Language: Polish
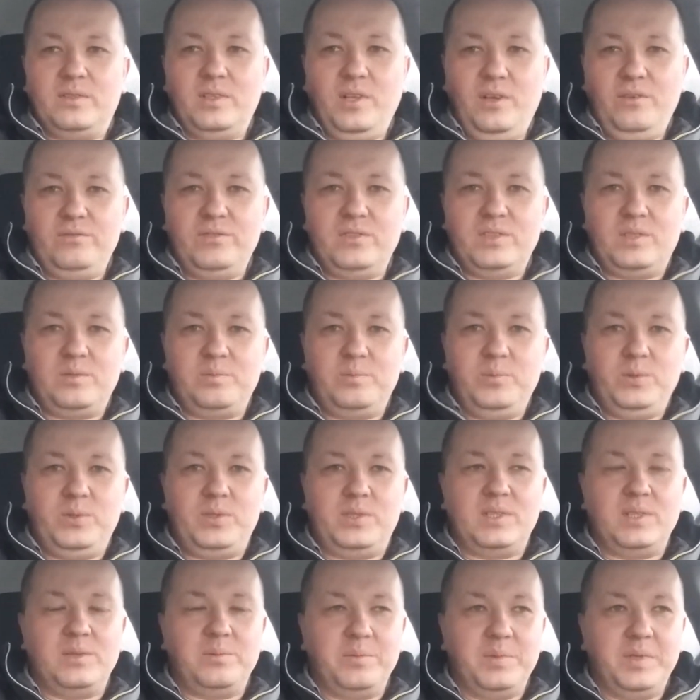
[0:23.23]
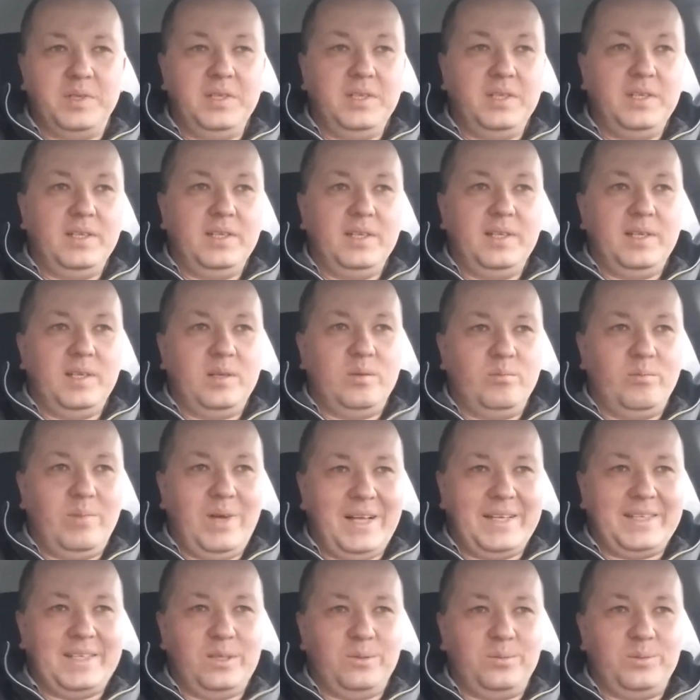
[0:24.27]
nowy z pustym
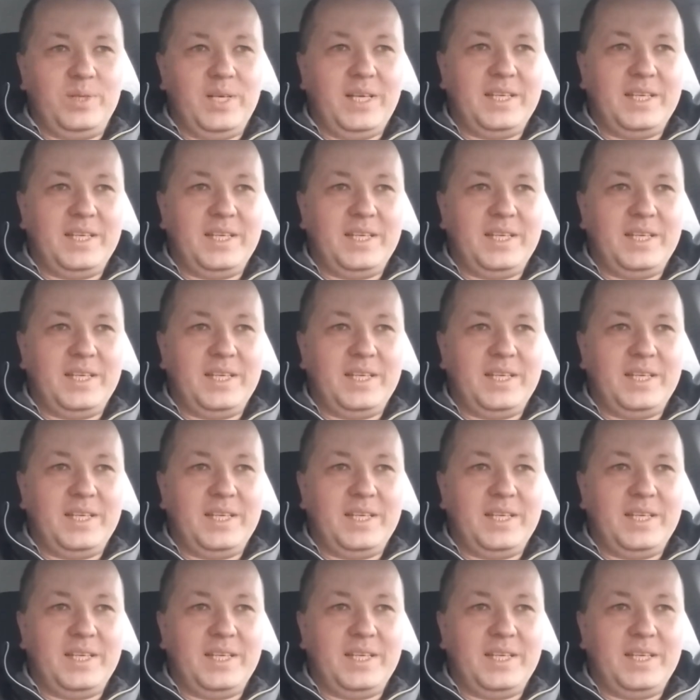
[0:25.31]
bakiem?